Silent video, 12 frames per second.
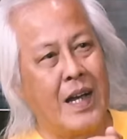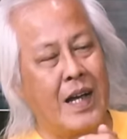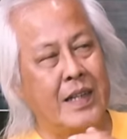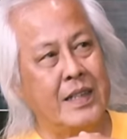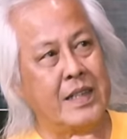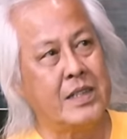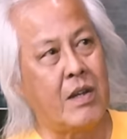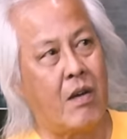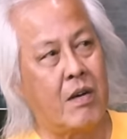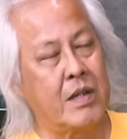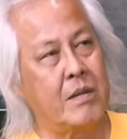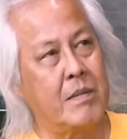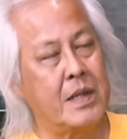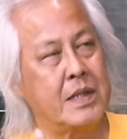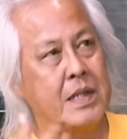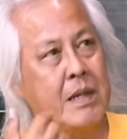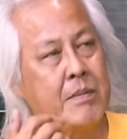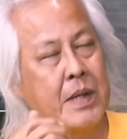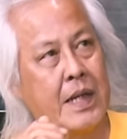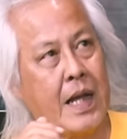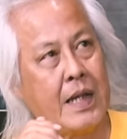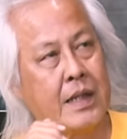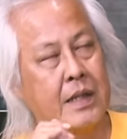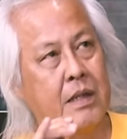อันที่สองนี่ไม่ใช่เป็น
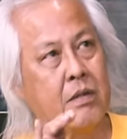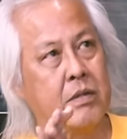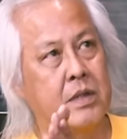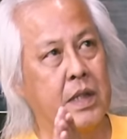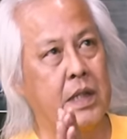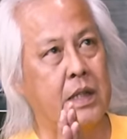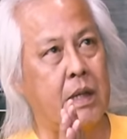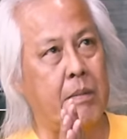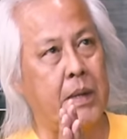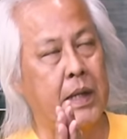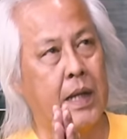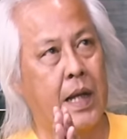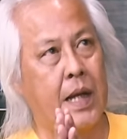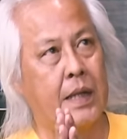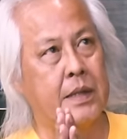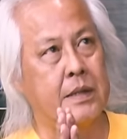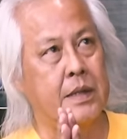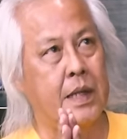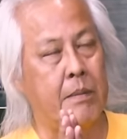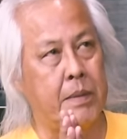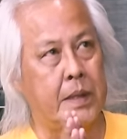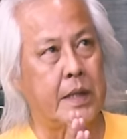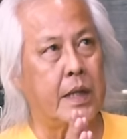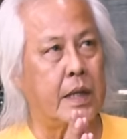งานระดับดนตรีแต่เป็นงานระดับ
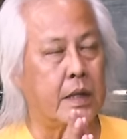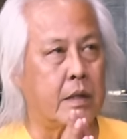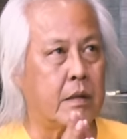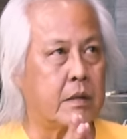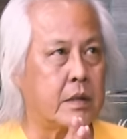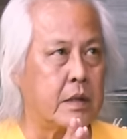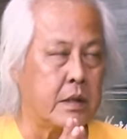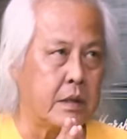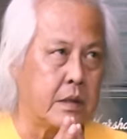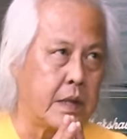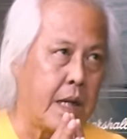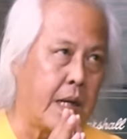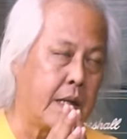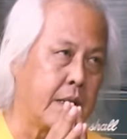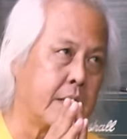ประเทศก็คืองาน